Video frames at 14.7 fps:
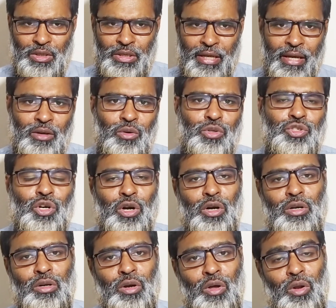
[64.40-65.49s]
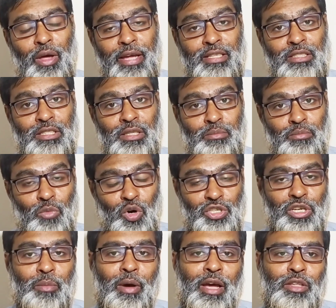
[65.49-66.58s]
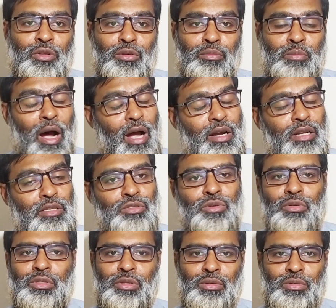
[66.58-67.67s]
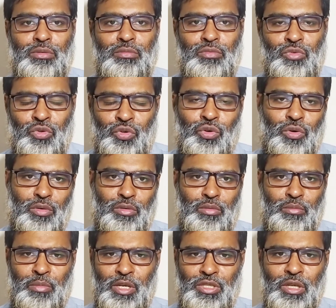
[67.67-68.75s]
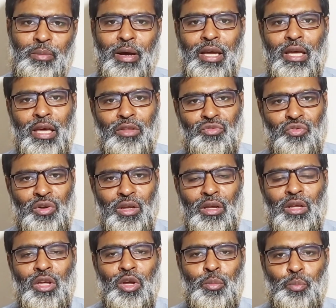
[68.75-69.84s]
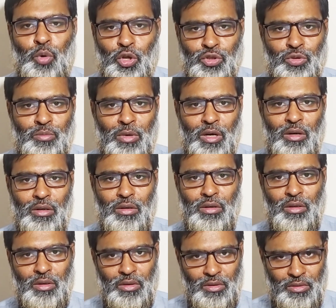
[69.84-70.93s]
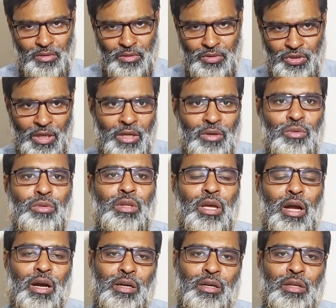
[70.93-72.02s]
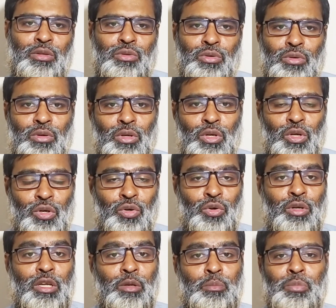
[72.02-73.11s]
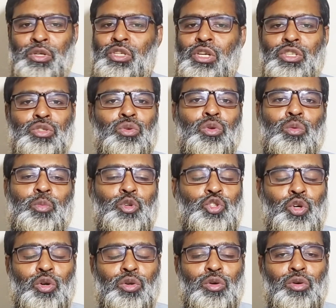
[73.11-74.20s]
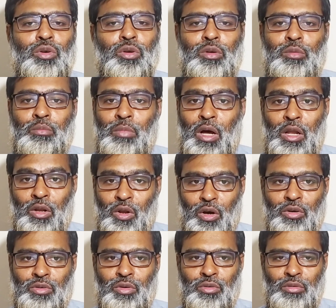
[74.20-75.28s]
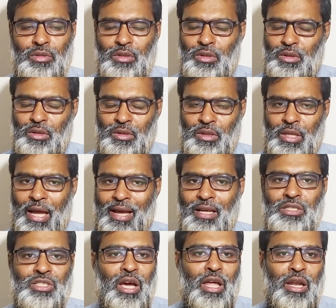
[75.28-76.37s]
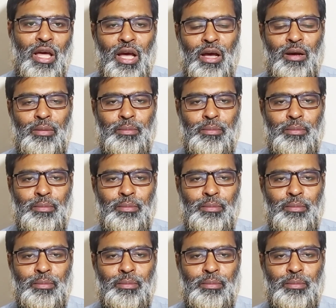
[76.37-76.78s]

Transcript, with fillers: ডেঙ্গু জ্বর হলো একটি মশাবাহিত ভাইরাস গঠিত রোগ বেশিরভাগ ক্ষেত্রে প্রথমবার ডেঙ্গুতে আক্রান্ত রোগীর বিশেষ কোনো উপসর্গ বা লক্ষণ দেখা যায় না